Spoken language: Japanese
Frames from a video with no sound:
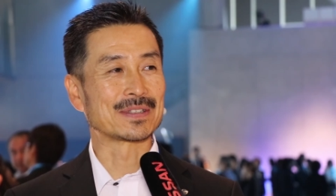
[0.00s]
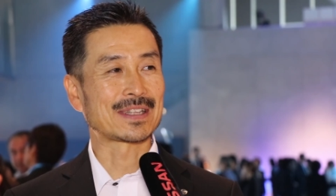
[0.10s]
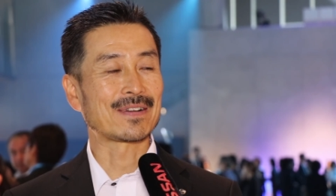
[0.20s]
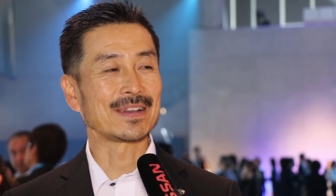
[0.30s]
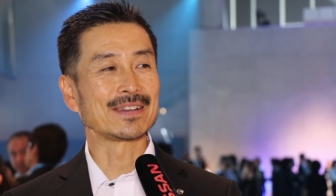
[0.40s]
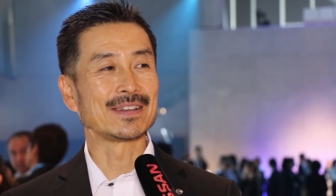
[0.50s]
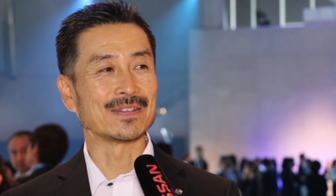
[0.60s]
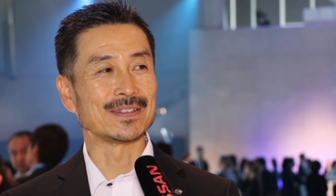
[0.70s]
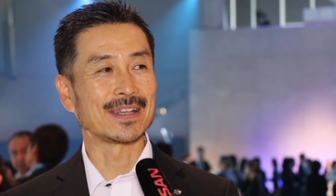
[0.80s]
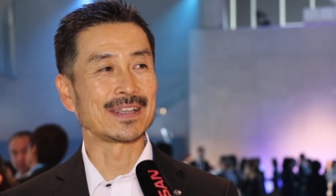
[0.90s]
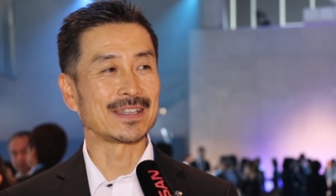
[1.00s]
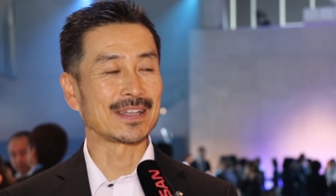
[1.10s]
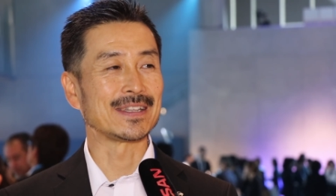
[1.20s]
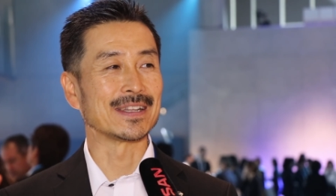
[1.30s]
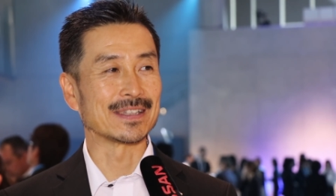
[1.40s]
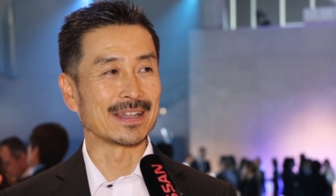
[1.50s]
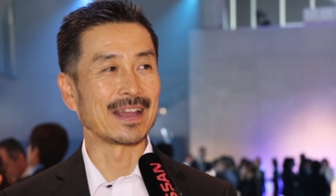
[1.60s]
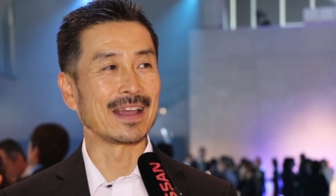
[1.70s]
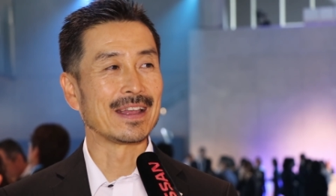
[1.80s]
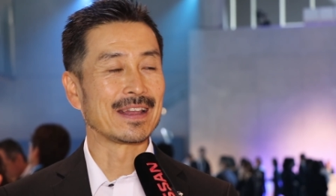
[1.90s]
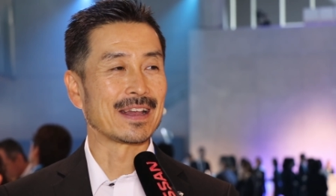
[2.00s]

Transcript: 伝わりにくいのでぜひぜひですね